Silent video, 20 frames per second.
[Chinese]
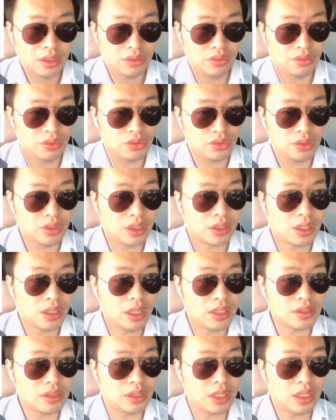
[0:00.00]
我觉得刚
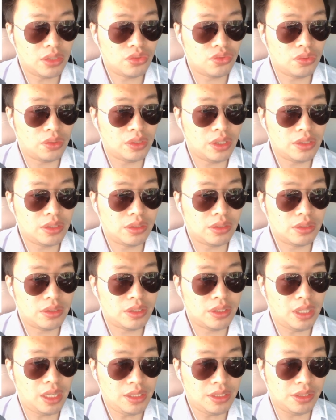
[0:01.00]
开始他做的
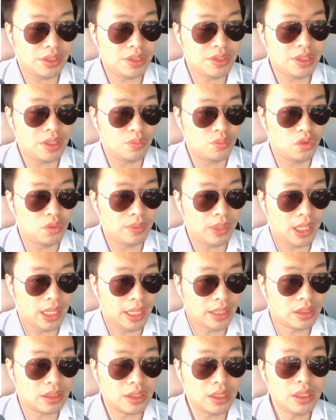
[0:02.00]
前几期节目吧
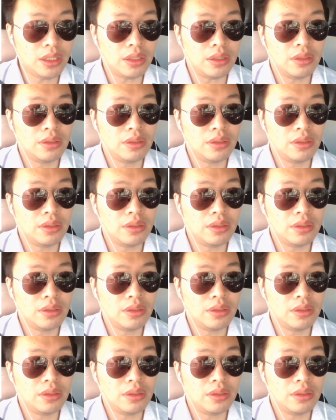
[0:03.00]
还可以，